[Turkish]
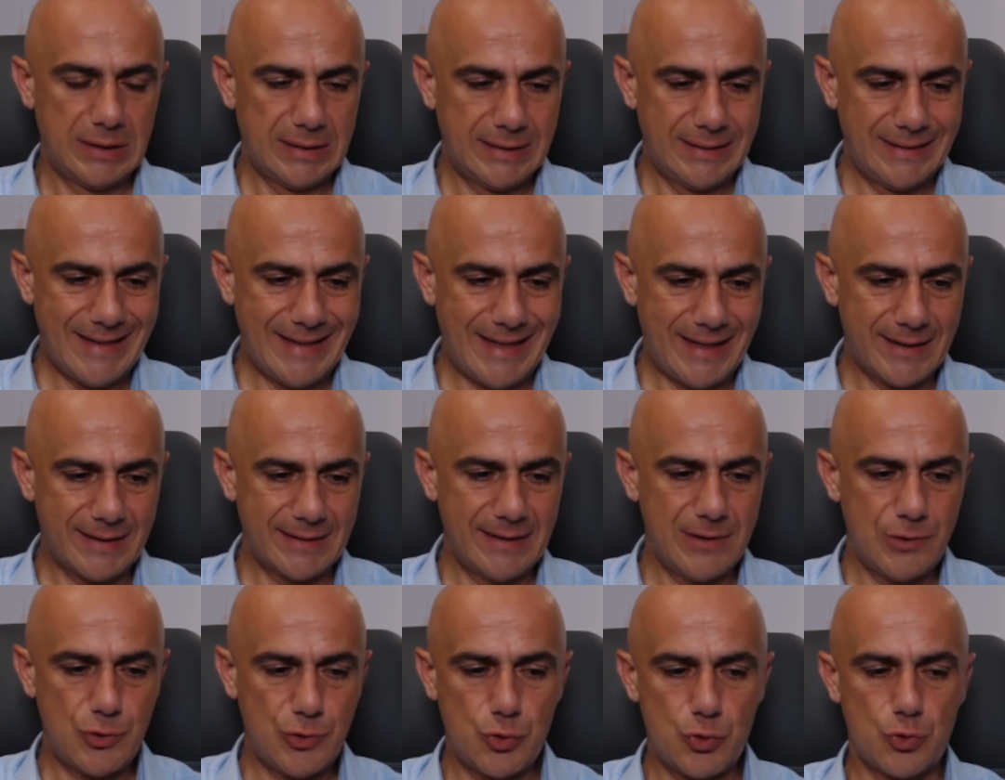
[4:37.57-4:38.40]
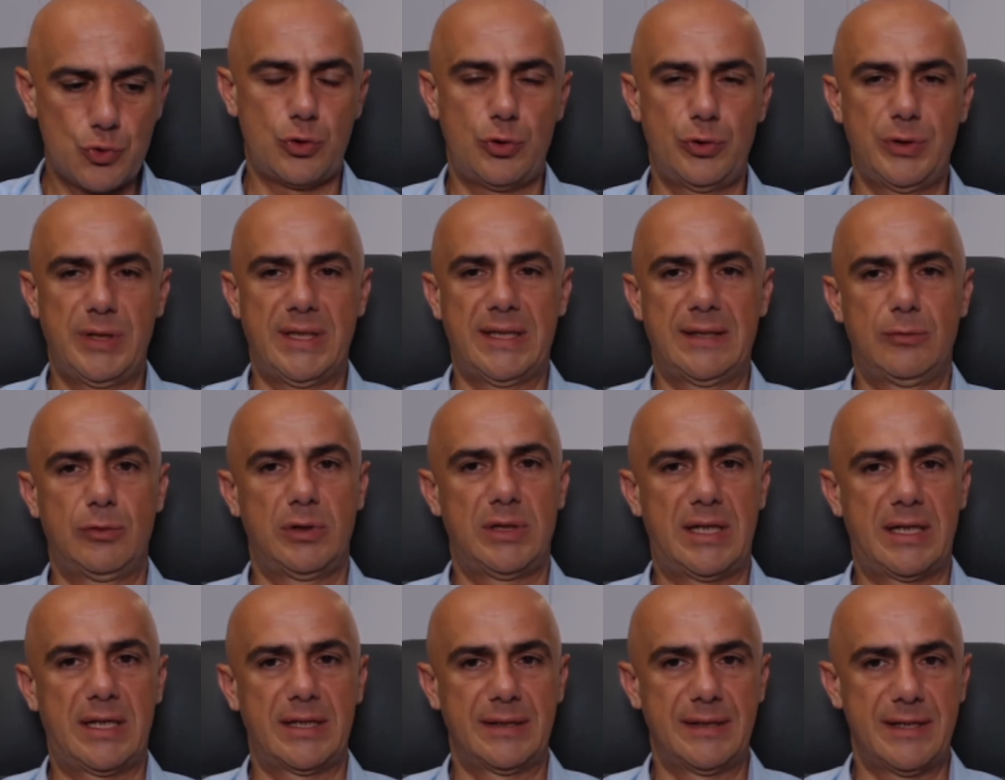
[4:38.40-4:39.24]
Neredeyiz? 117
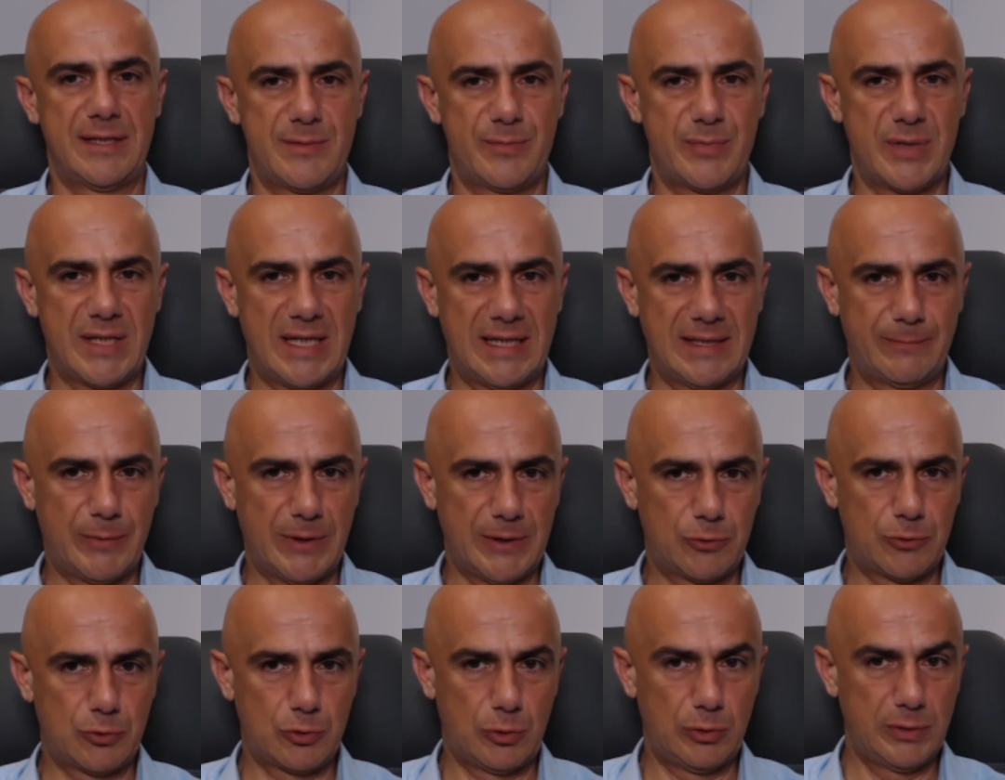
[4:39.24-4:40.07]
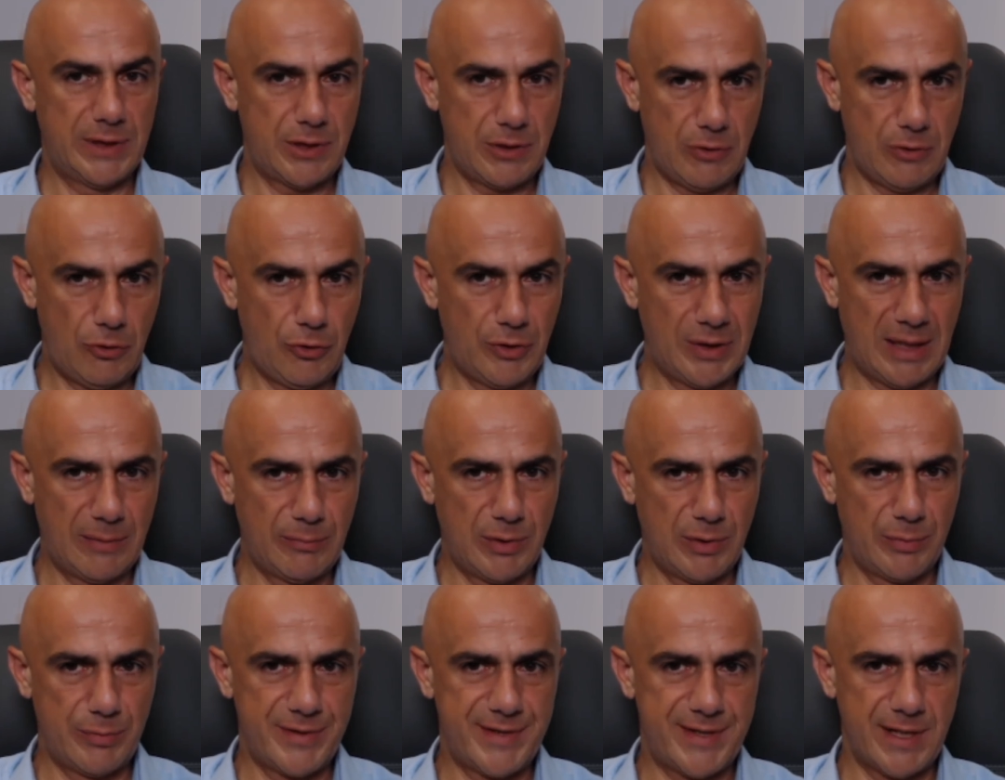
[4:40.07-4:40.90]
dolardayız Brent petrolde.
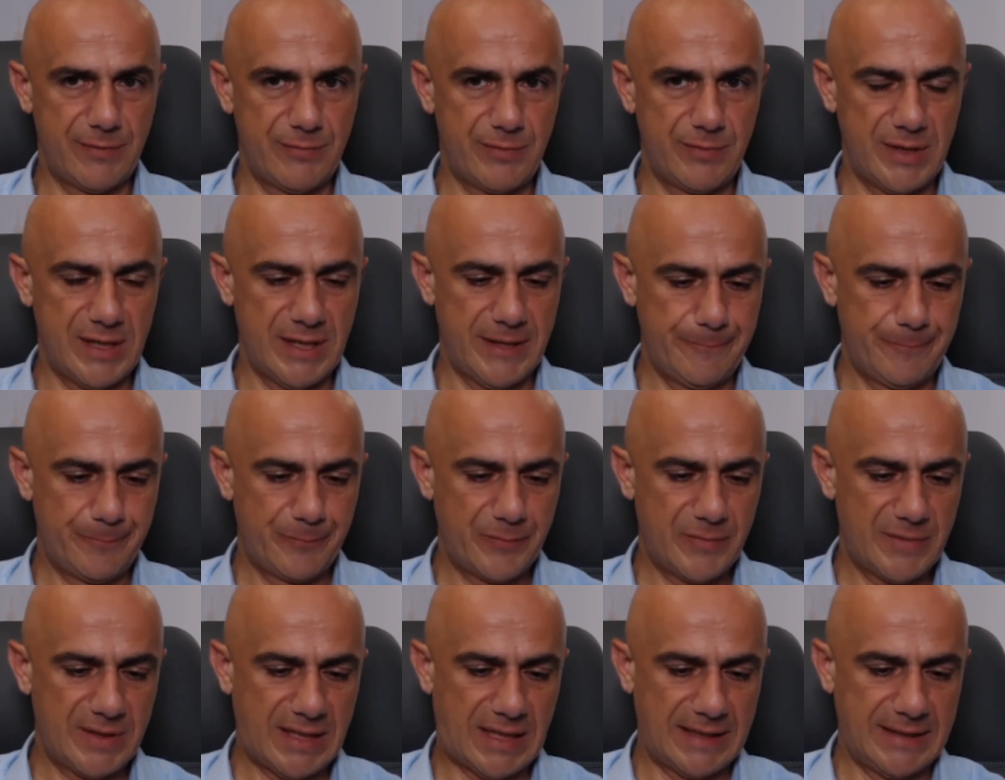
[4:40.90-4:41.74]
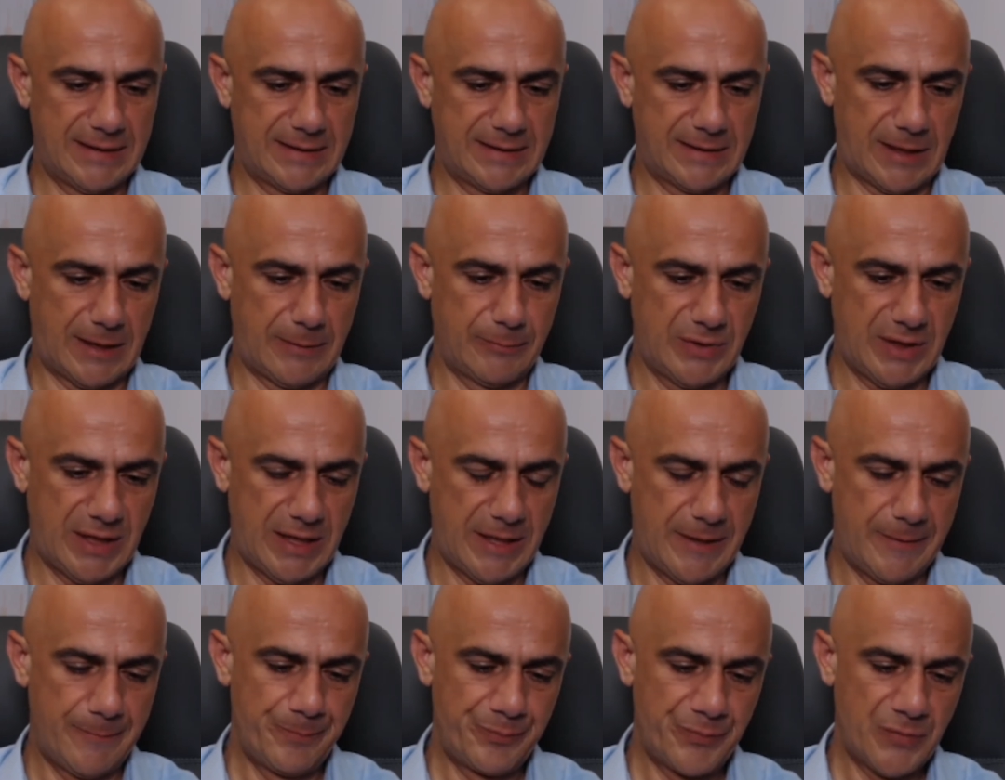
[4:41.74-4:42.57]
Önemli bir seviye. Hani tam
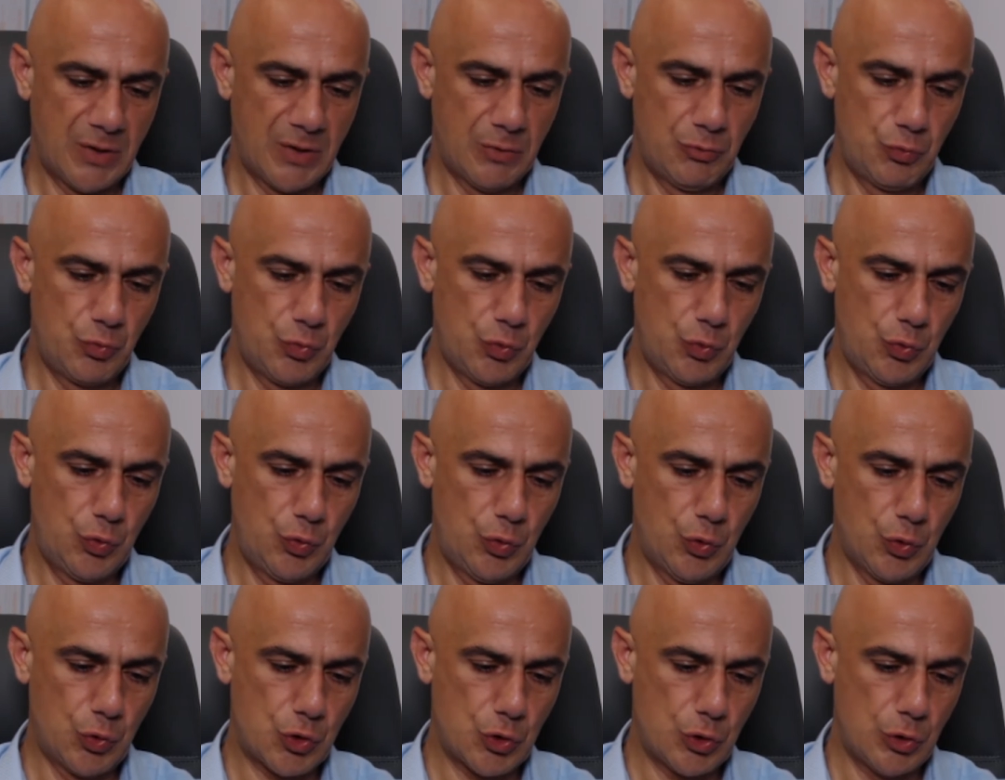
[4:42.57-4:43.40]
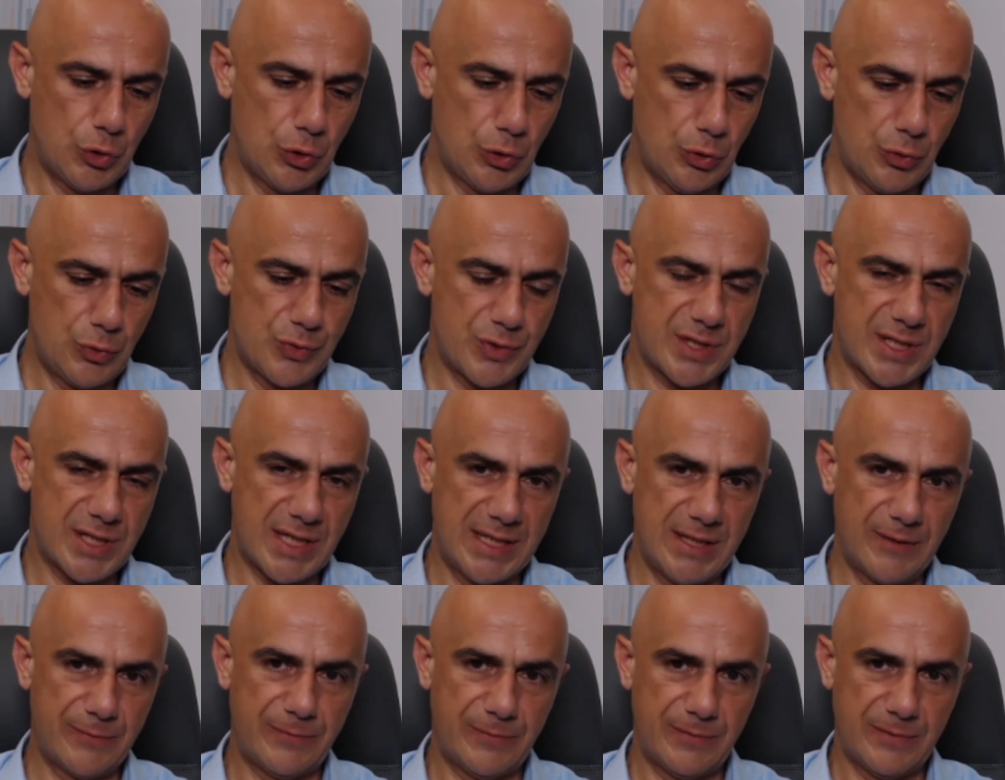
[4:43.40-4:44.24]
da güçlü
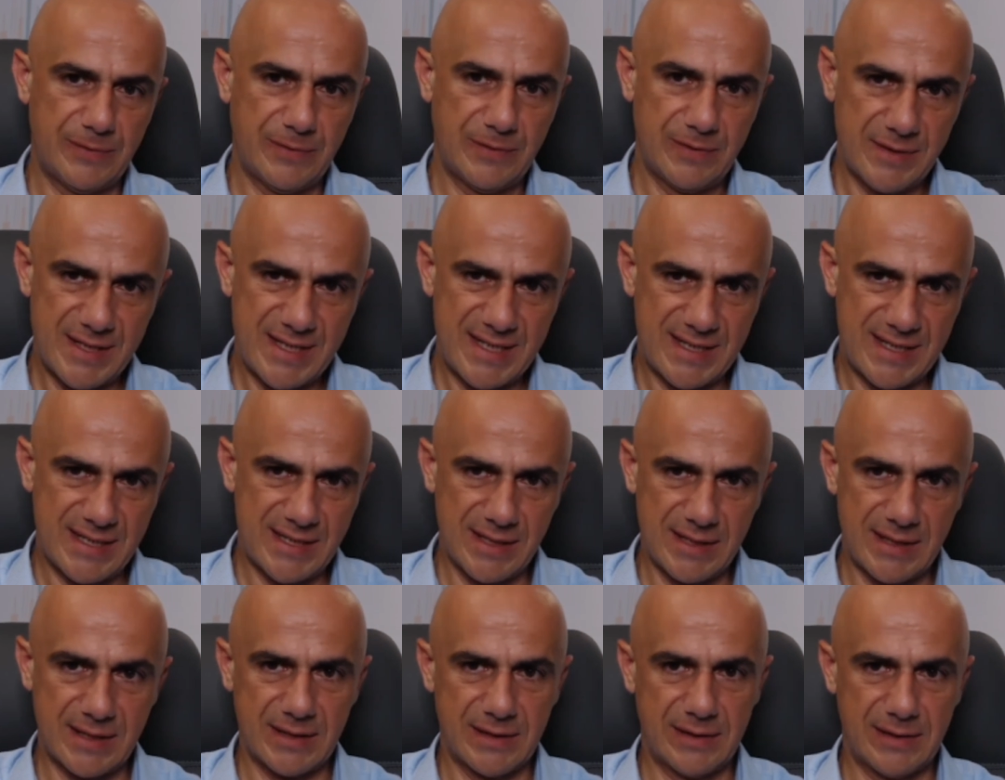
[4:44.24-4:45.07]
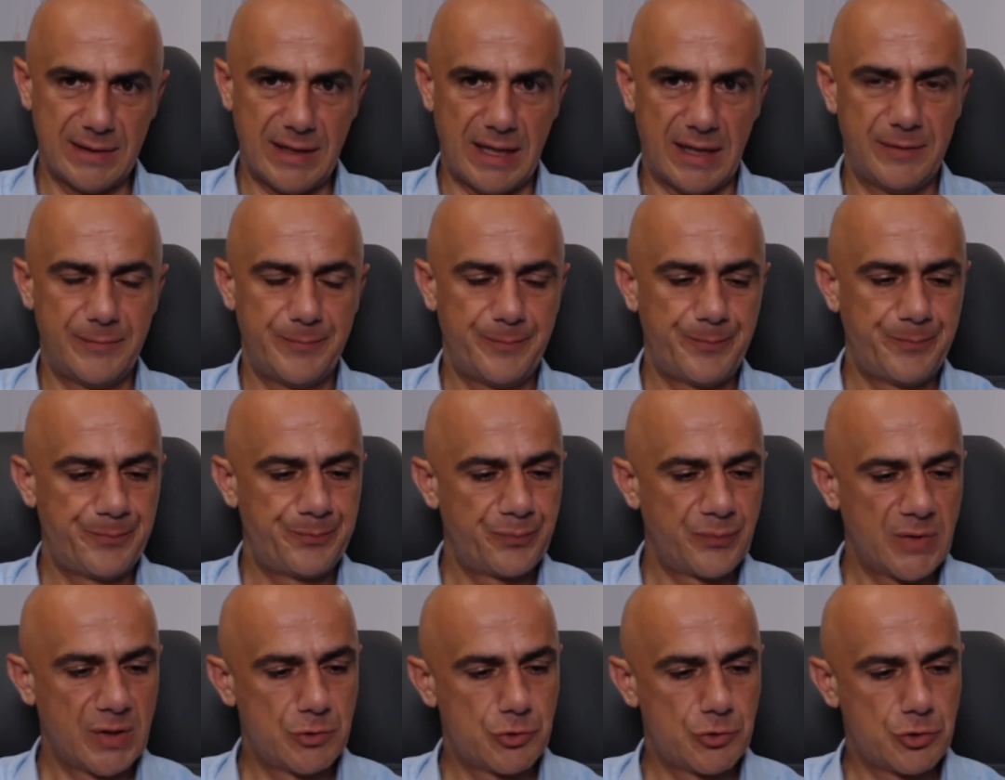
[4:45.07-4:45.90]
zayıf sınırında
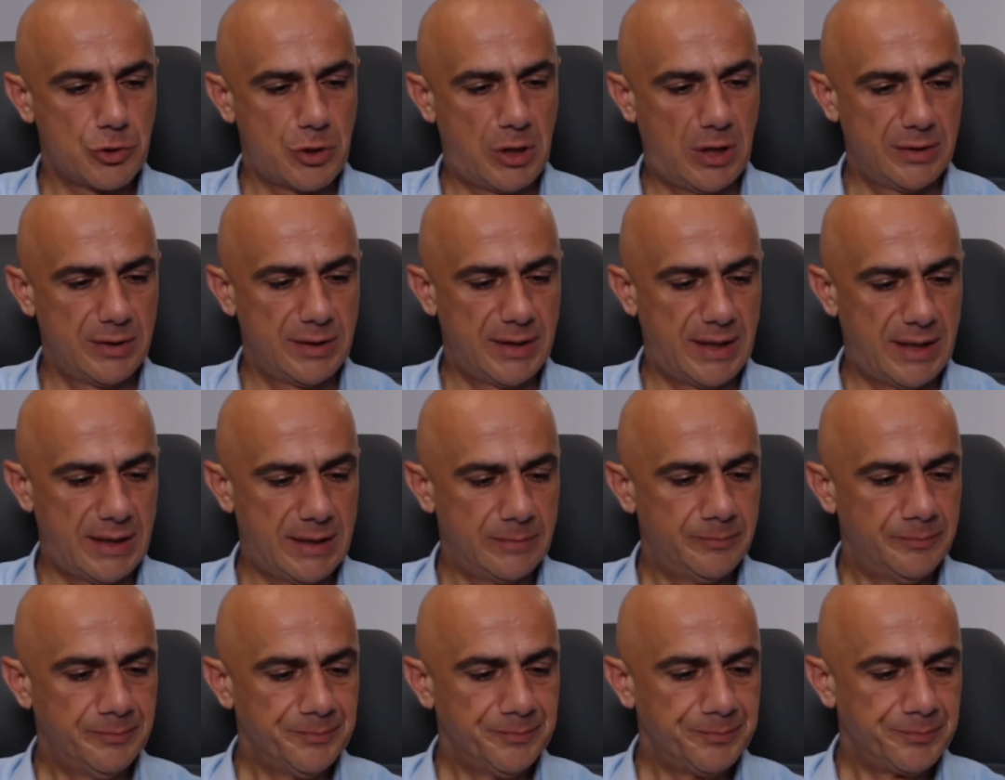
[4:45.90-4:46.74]
şu anda.